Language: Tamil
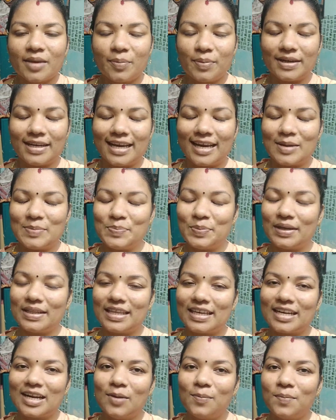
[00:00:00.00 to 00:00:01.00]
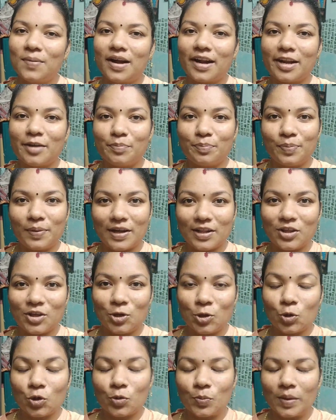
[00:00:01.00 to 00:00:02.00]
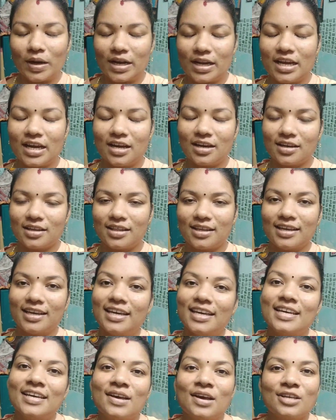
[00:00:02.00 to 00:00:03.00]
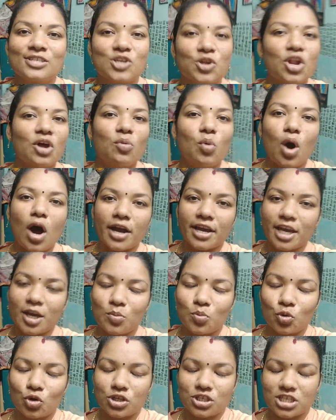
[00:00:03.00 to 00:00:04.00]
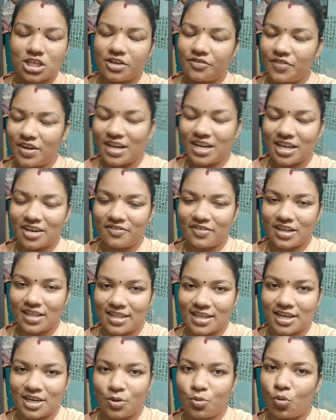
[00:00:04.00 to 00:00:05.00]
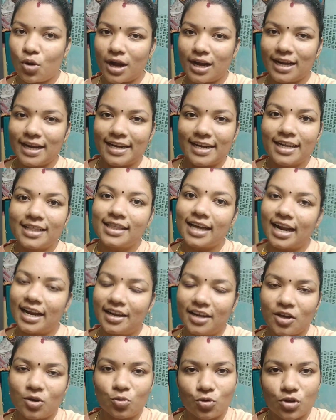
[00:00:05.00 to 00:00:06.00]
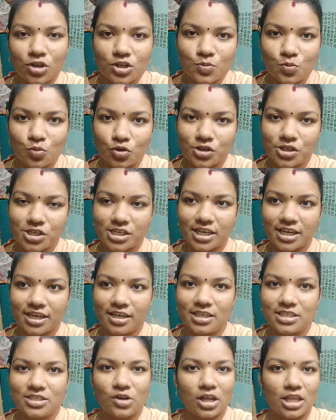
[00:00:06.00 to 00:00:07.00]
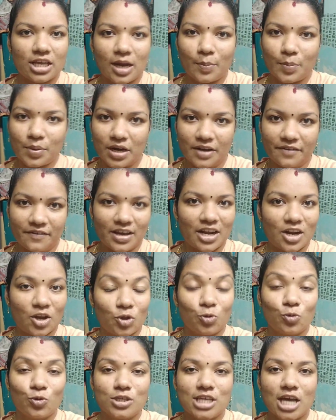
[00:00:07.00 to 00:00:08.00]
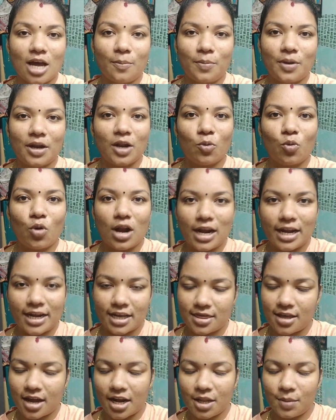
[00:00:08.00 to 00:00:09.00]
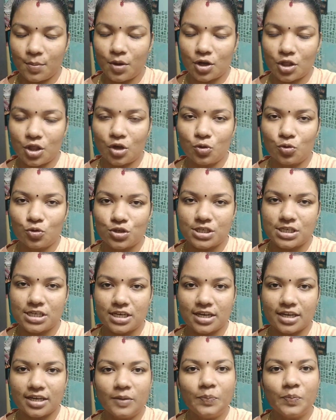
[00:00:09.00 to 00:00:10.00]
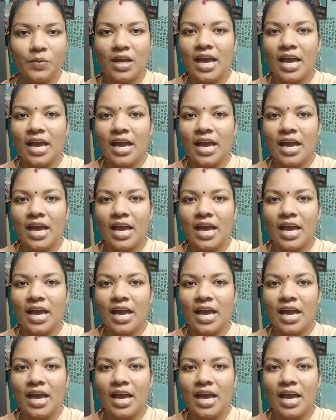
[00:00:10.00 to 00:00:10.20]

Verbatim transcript: இப்போ டைம் பார்த்திங்கன்னா மணி பதினோரு மணி ஆகுது ஸோ நான் வாக்கிங் முடிச்சுட்டு வீட்டுக்கு வந்துட்டு ஒன் லிட்டர் தண்ணி குடிச்சு முடிச்சிட்டேன் ஸோ அதுக்கப்புறம் நான் வேறு எதுவும் சாப்பிடல ஒன் லிட்டர் தண்ணி மட்டும் தான் குடிச்சிருக்கேன்